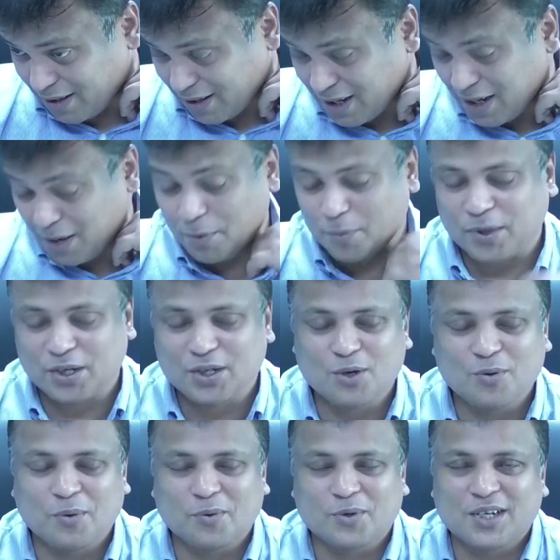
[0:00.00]
এখানে আমার
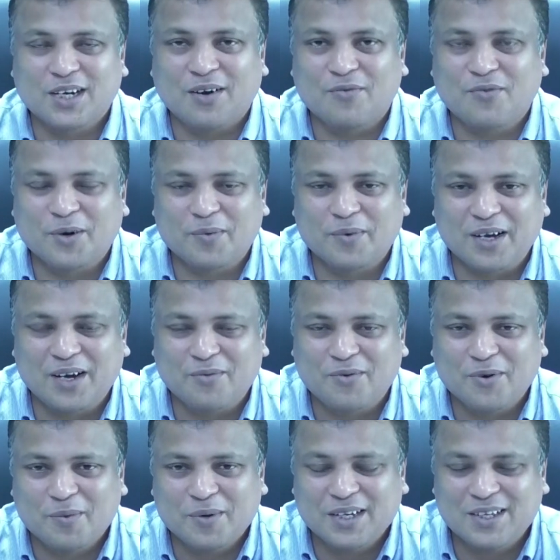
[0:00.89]
পাশের রুমে বসেন গাফর ভাই
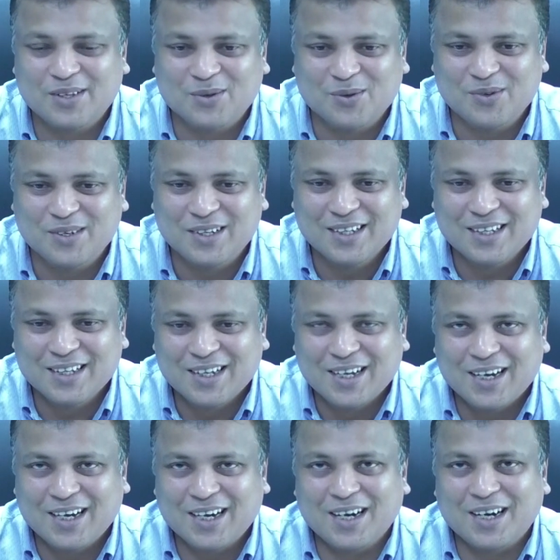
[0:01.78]
গাফর ভাই কিন্তু
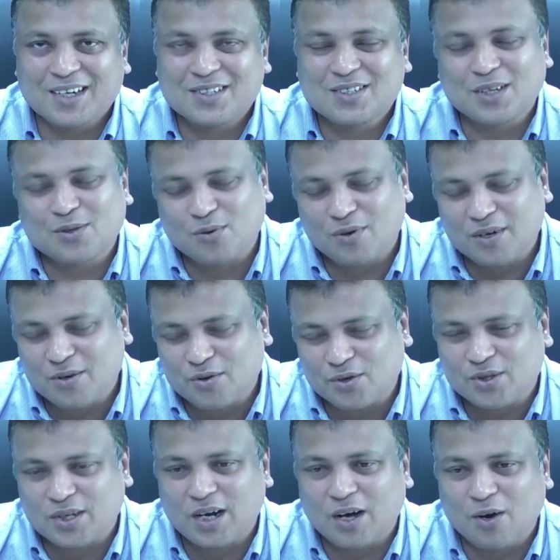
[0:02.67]
ছাত্রলীগ
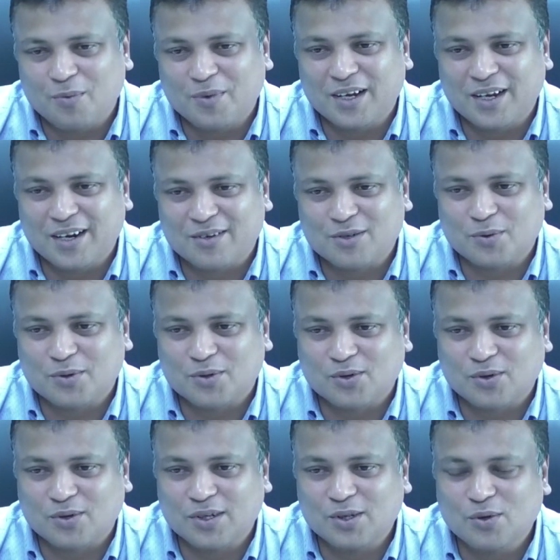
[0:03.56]
করতেন আওয়ামী লীগের
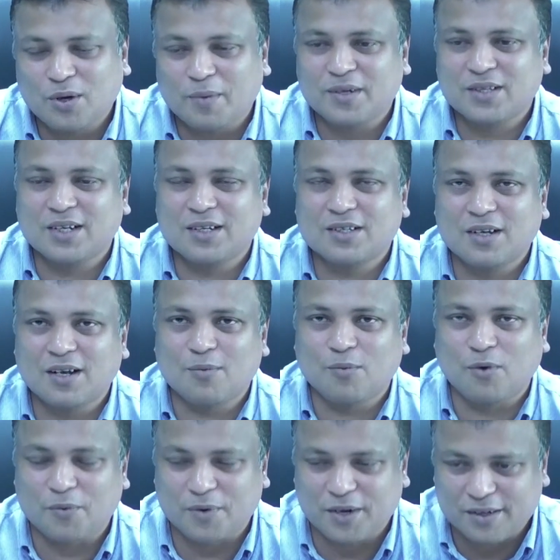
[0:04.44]
সমর্থক কিন্তু আবার তিনি ছিলেন
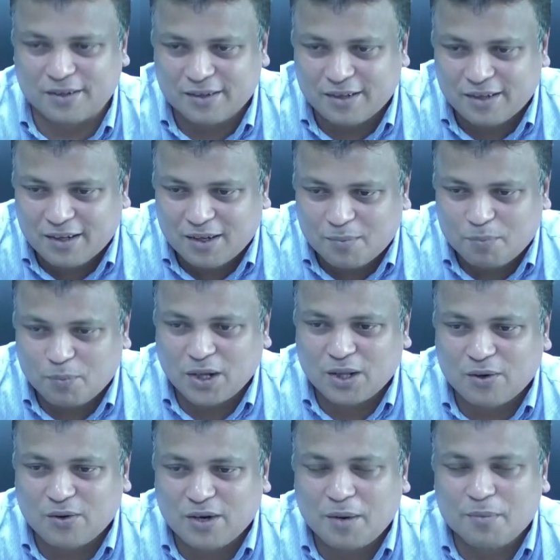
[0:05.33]
মমরান
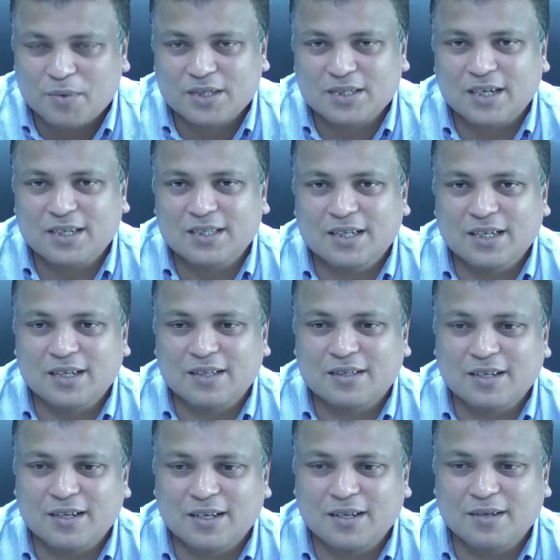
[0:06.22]
ভালো আমরা জানি যে
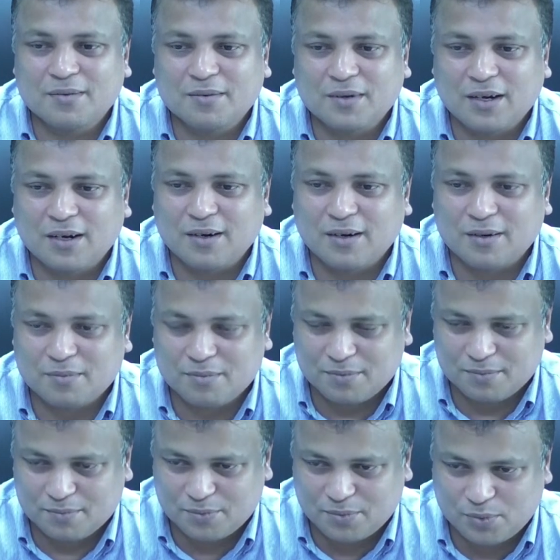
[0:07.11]
তিনি
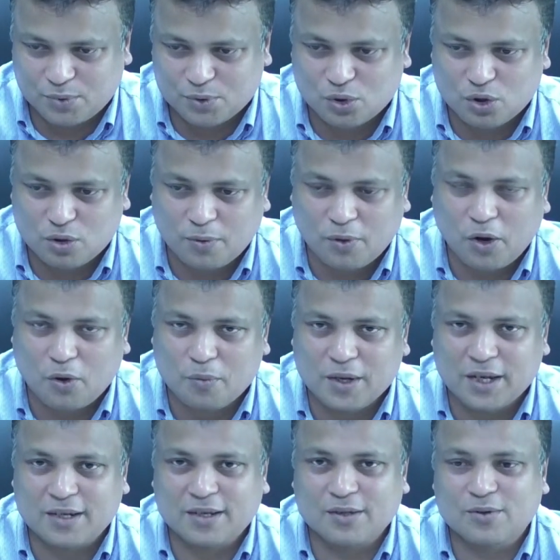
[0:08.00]
প্রচণ্ডভাবে
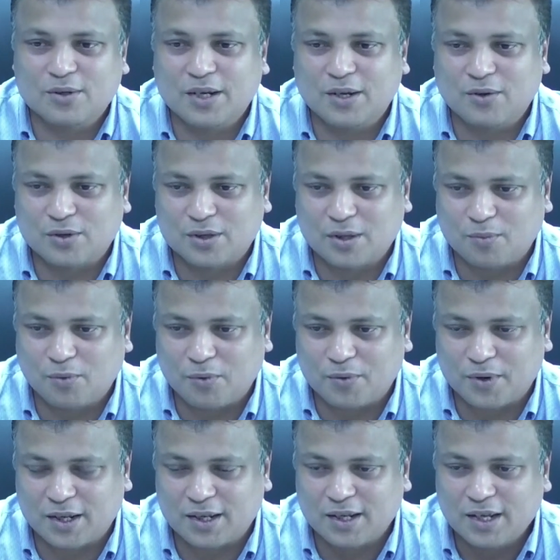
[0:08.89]
আওয়ামী লীগ কিন্তু তিনি করতেন
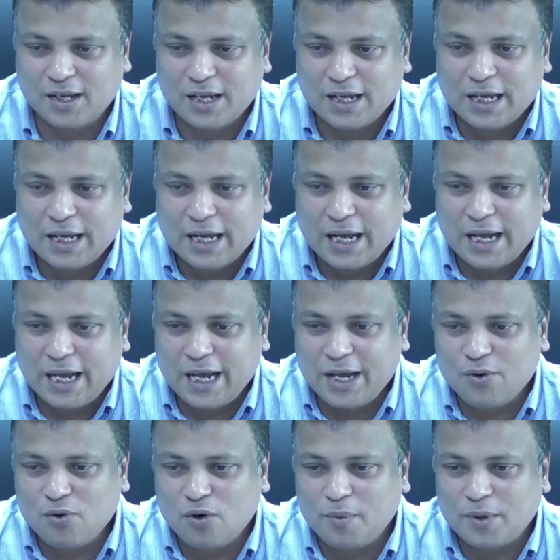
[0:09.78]
মমরান
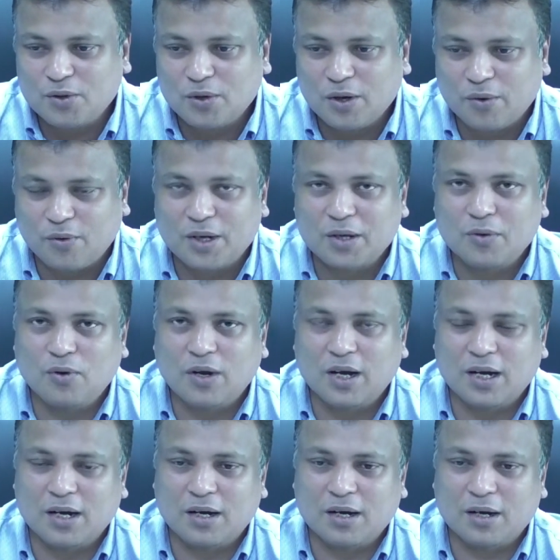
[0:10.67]
এরকম আসলে
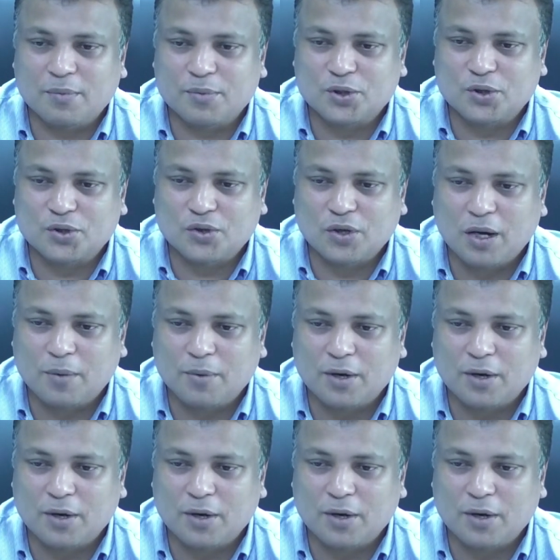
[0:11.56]
অনেকগুলা বিষয় ছিল